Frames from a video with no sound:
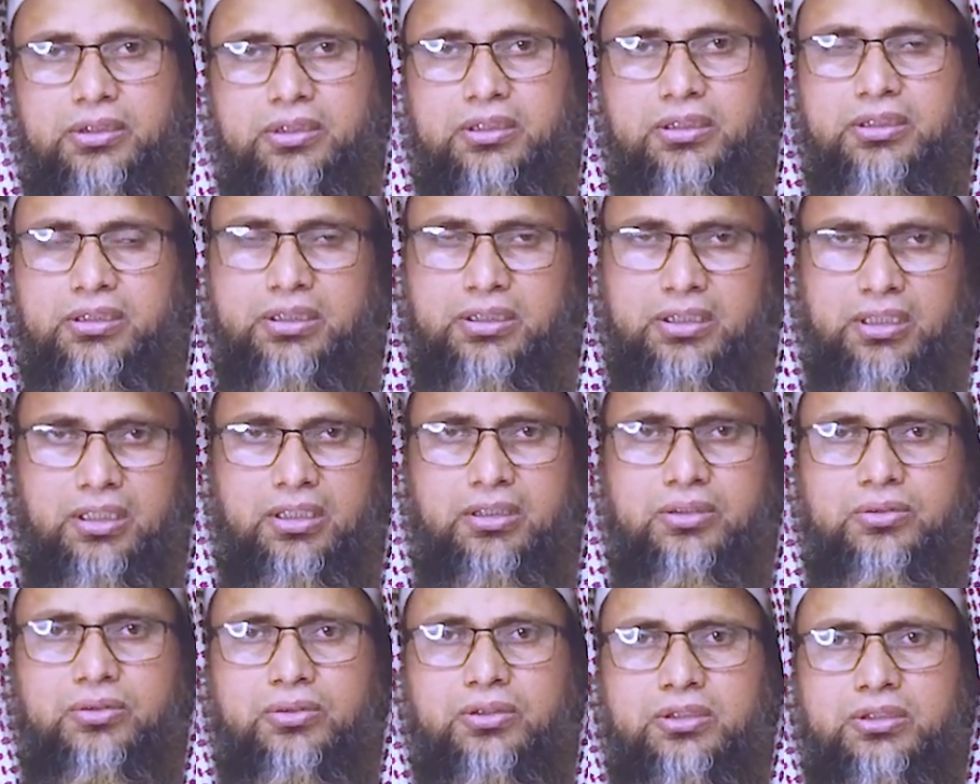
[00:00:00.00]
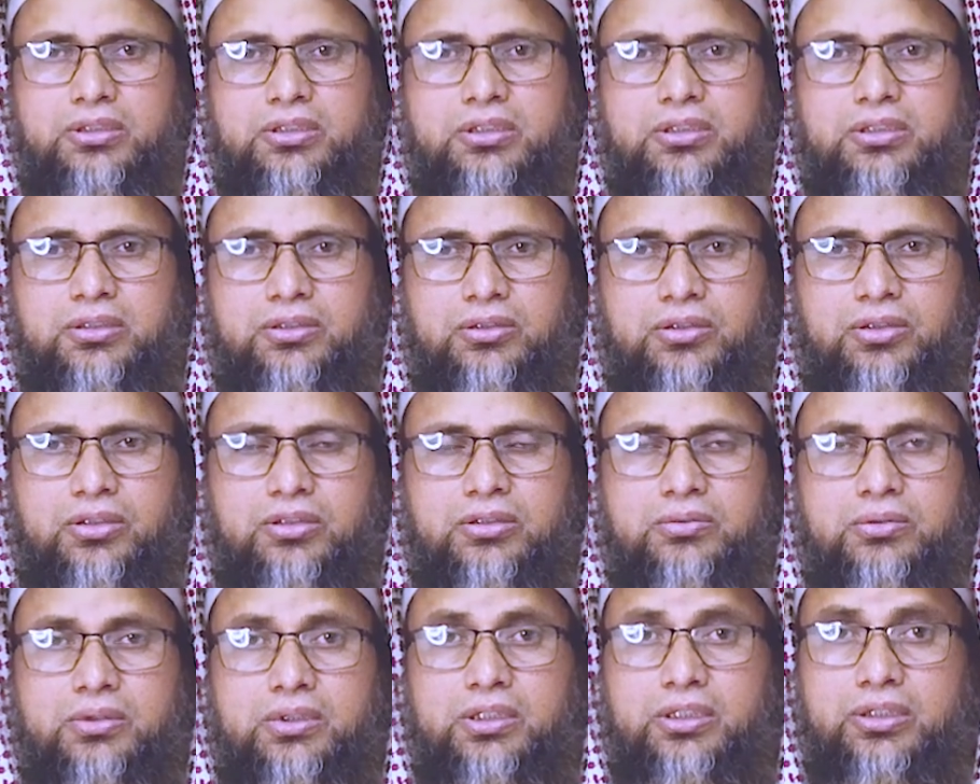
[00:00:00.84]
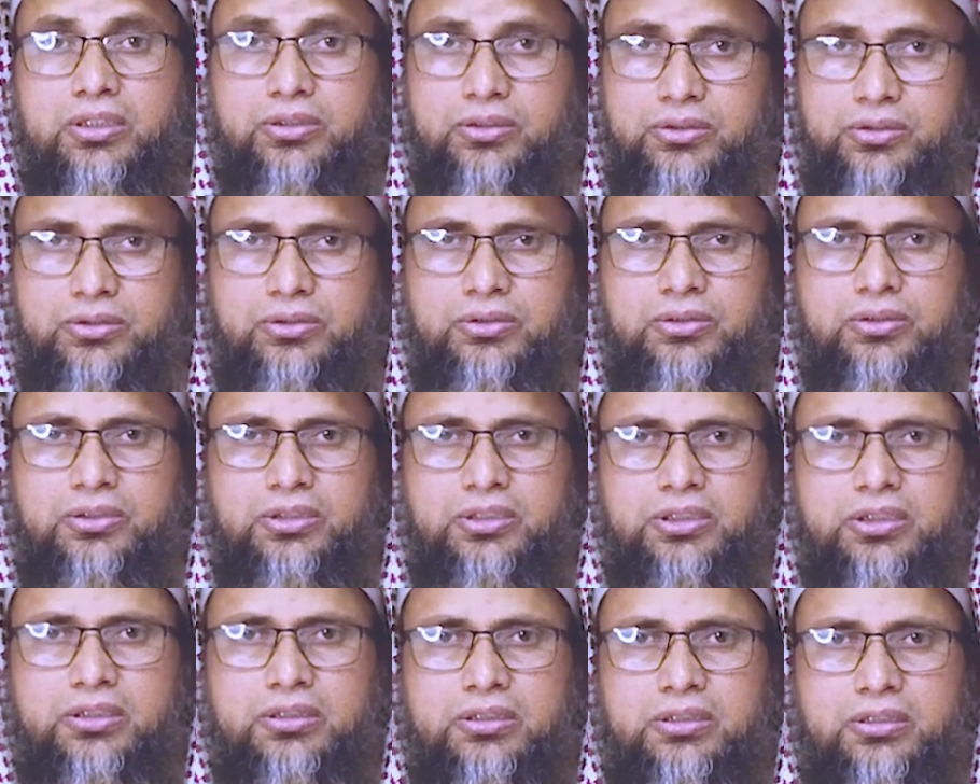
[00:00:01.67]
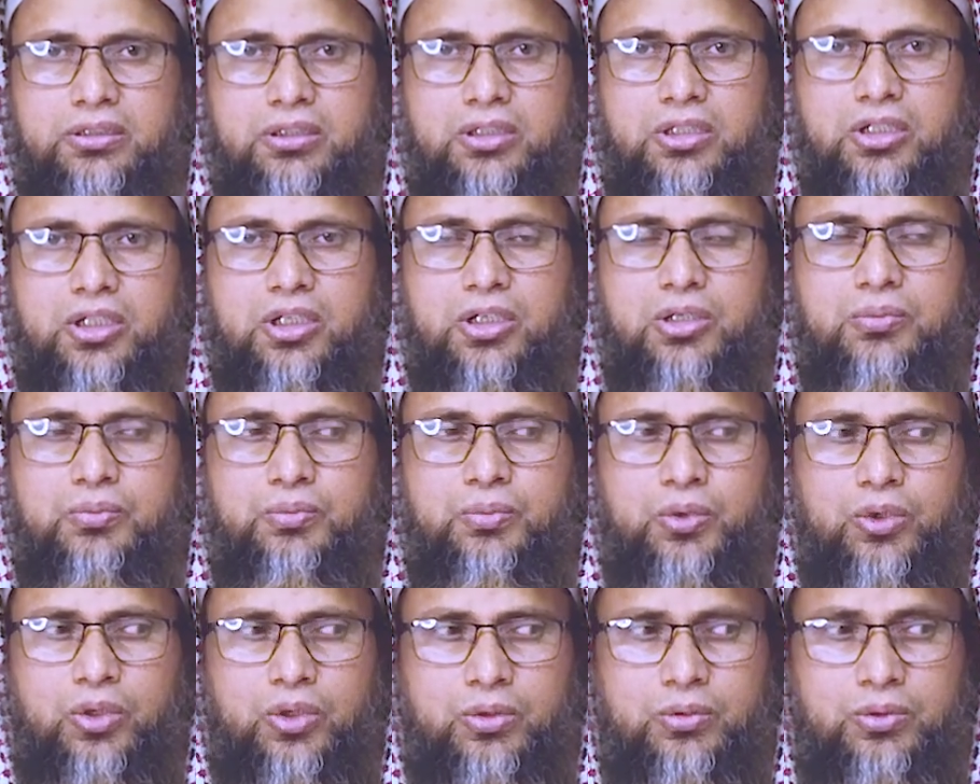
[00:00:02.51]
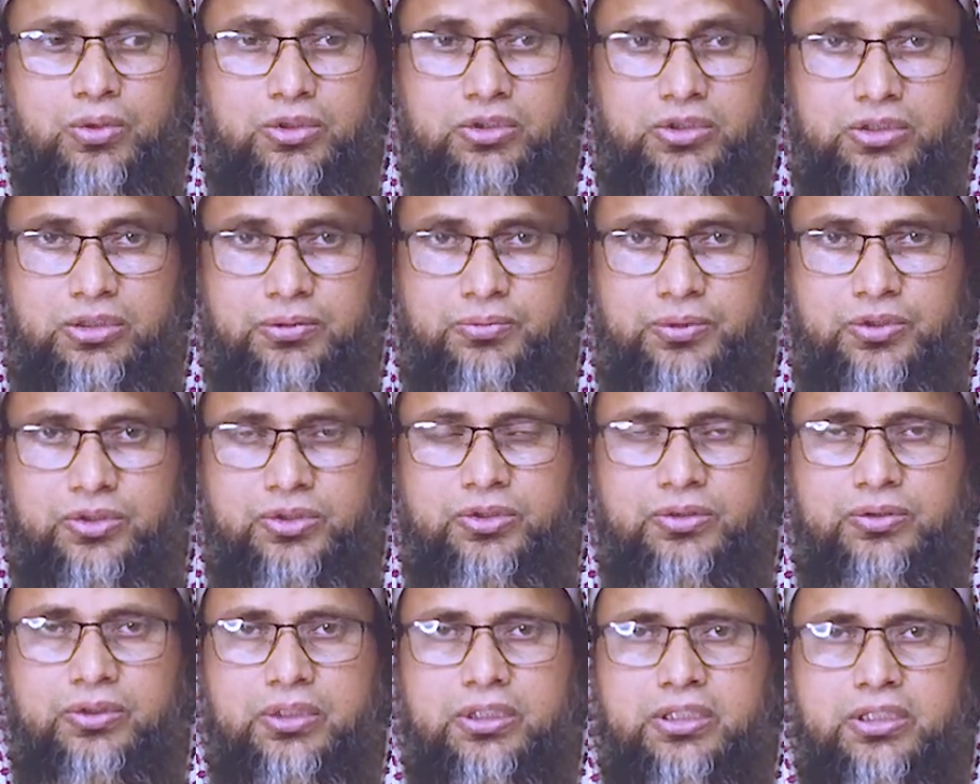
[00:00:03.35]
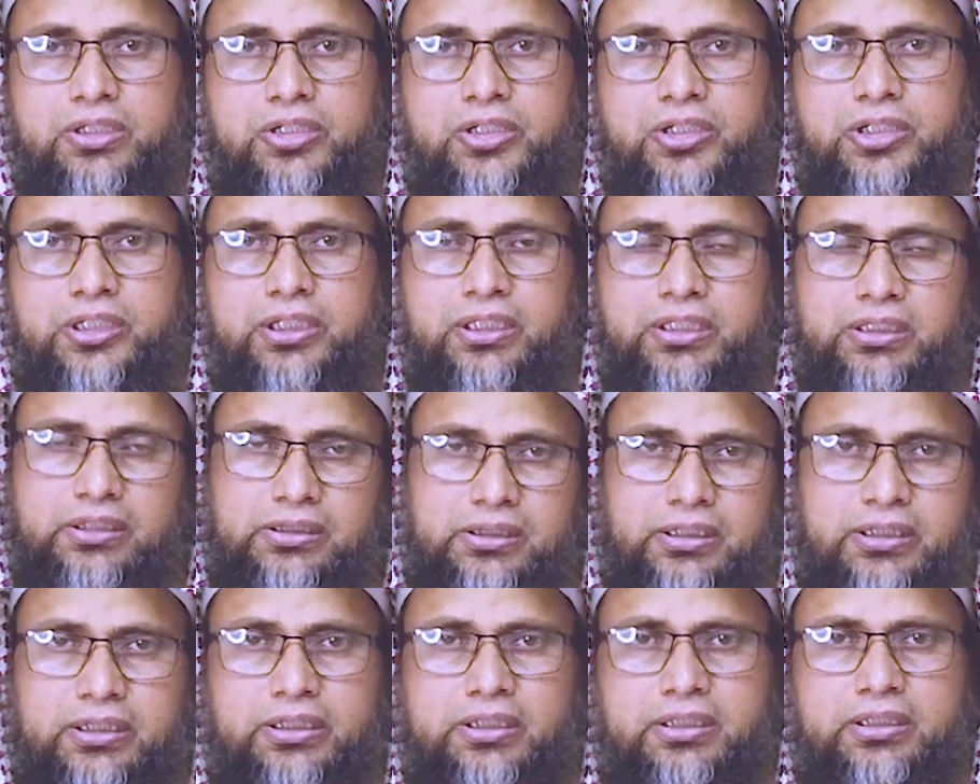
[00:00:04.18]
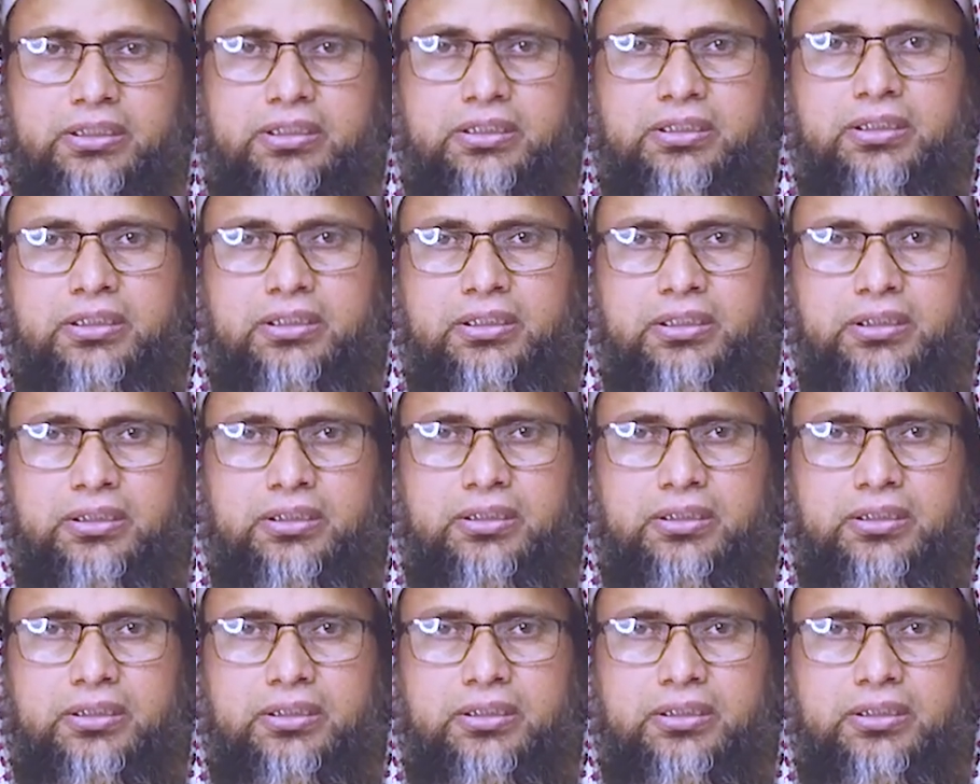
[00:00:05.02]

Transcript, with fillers: ইন্তেকাল করেছেন অথবা নিহত হয়েছেন পরবর্তী বছরের সেই তারিখকে